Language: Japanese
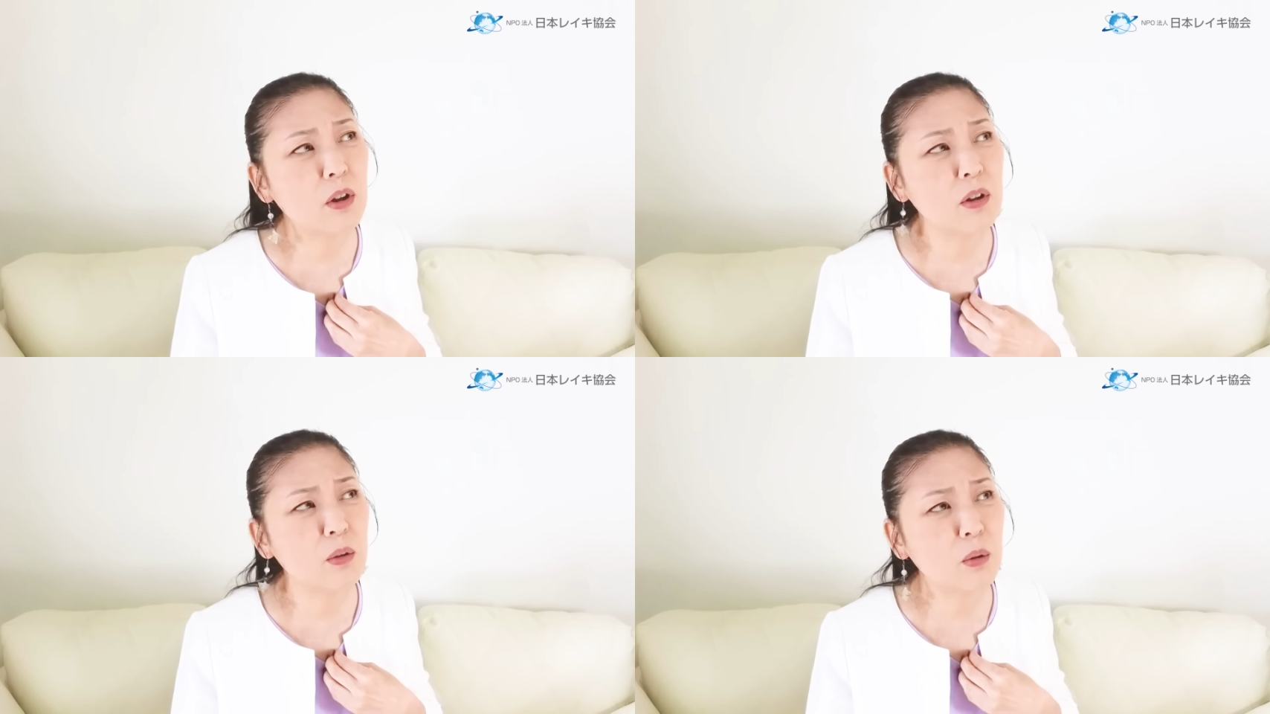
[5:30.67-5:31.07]

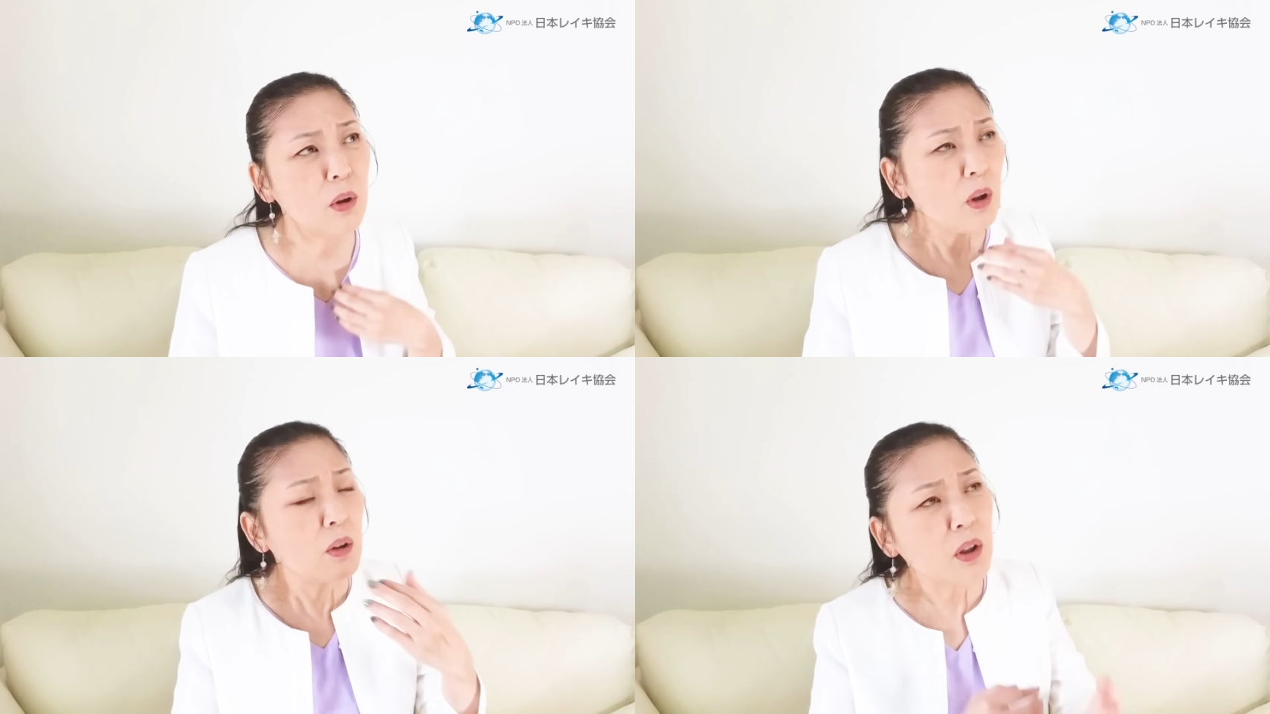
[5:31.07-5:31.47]
ないんだろ
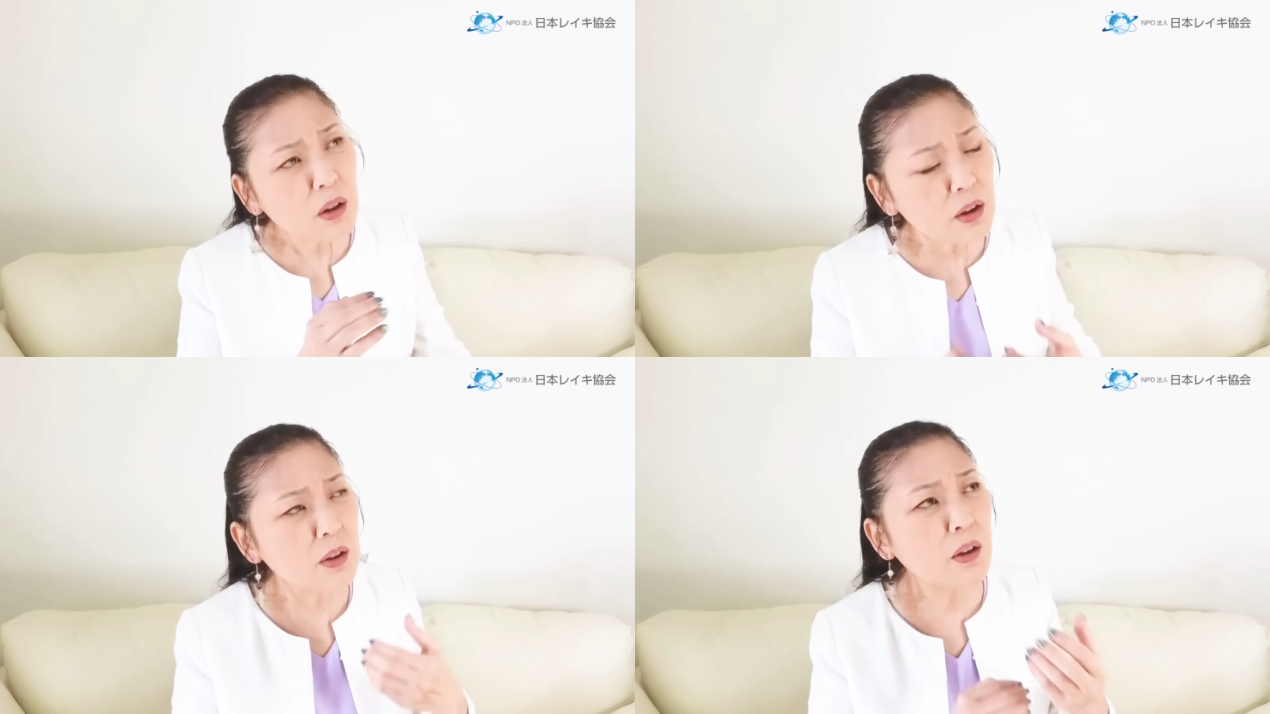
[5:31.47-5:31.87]
う。
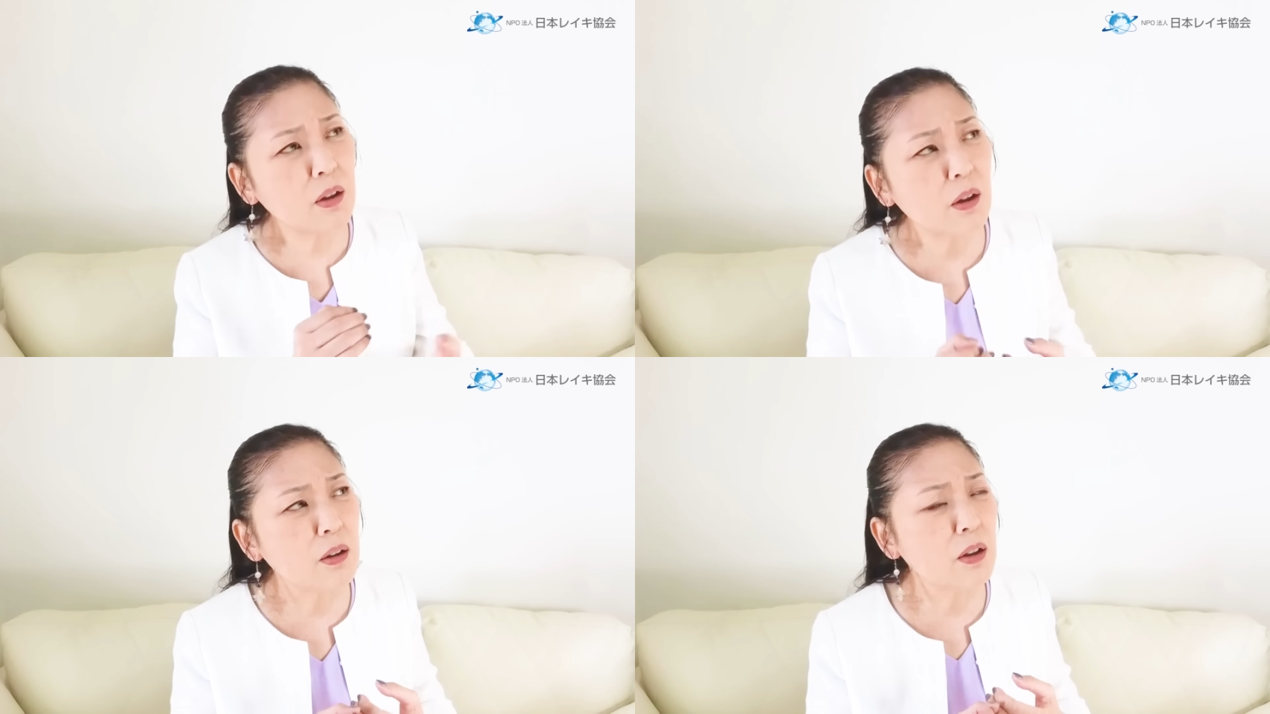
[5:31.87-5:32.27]
なんで
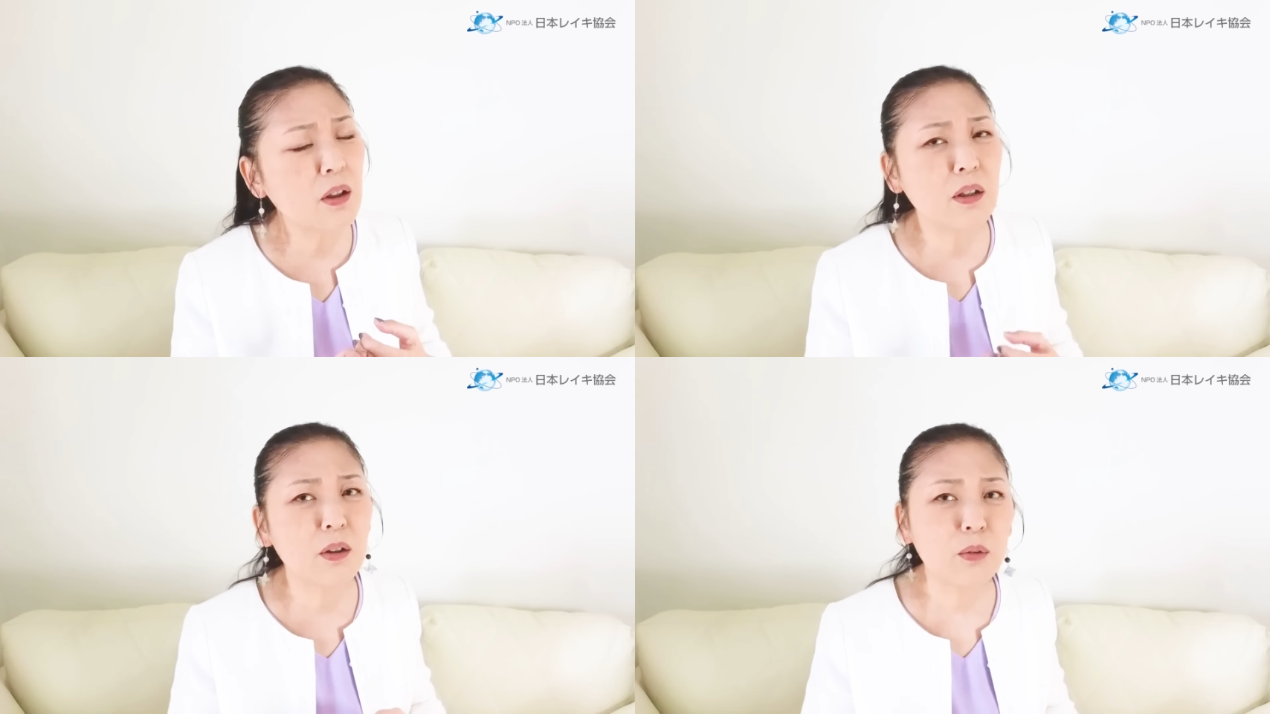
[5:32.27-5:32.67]
成果が出
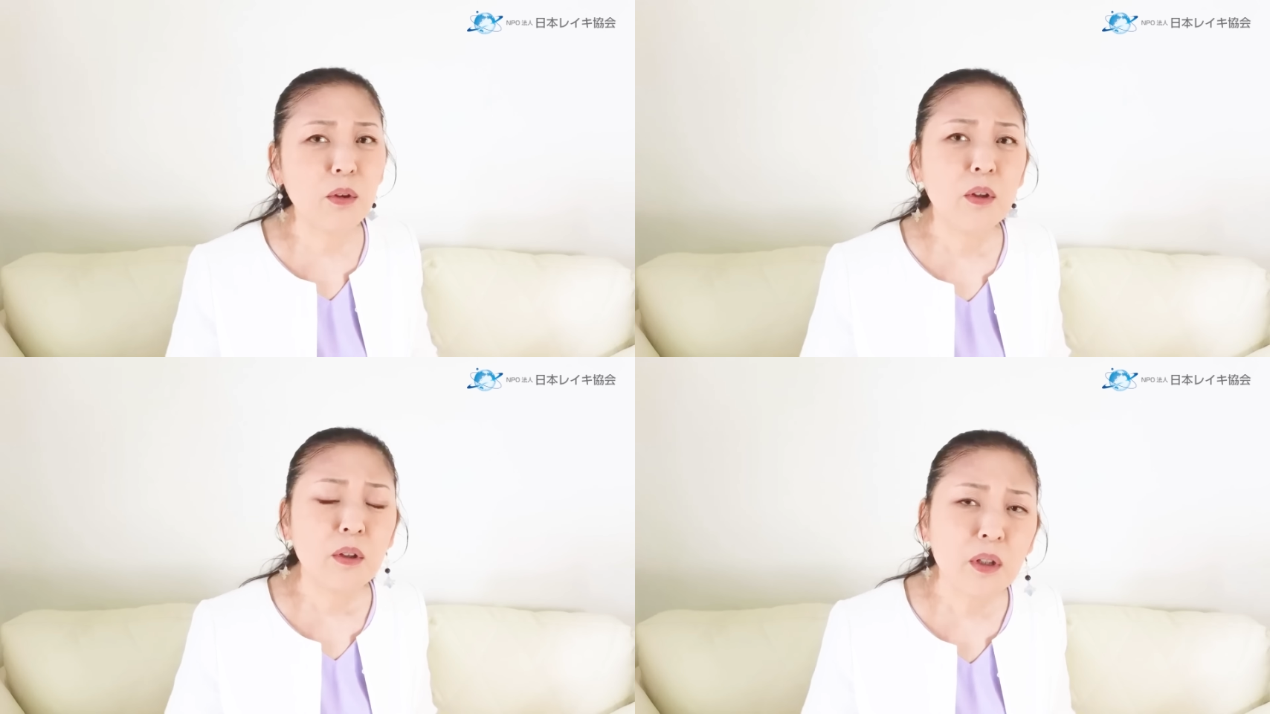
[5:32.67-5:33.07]
ないんだ
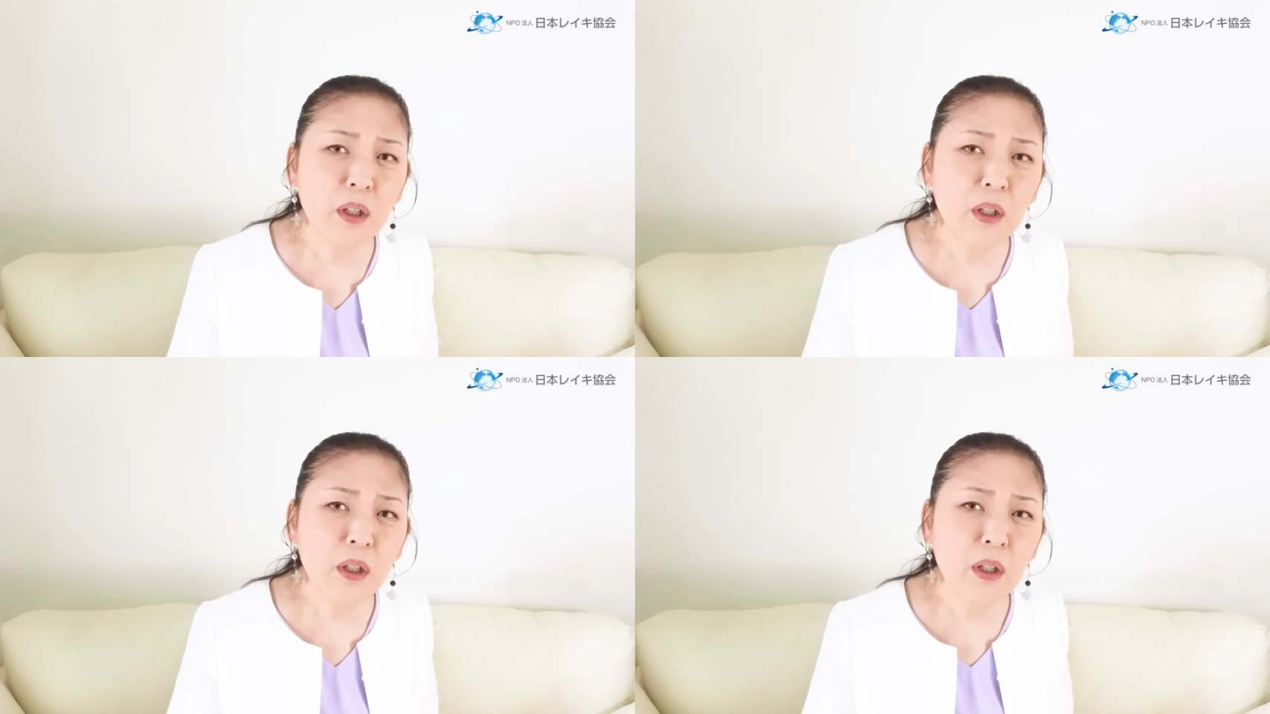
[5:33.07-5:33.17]
ろう。